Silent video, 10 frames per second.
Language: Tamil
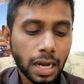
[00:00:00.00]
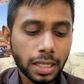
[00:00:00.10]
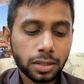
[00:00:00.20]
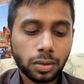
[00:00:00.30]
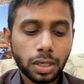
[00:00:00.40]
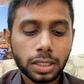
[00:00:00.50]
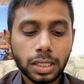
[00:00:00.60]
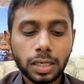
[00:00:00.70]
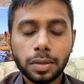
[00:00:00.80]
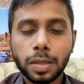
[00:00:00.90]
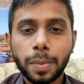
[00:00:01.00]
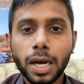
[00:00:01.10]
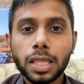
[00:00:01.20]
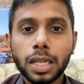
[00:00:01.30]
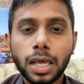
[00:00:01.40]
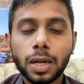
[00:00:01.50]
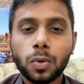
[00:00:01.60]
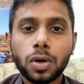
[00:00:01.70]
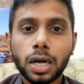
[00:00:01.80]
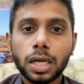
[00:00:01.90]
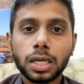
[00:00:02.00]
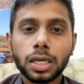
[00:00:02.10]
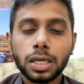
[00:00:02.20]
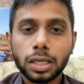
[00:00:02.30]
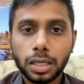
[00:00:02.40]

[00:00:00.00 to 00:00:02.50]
அதை தொடர்ந்து இந்த பகுதி நேர ஊரடங்கு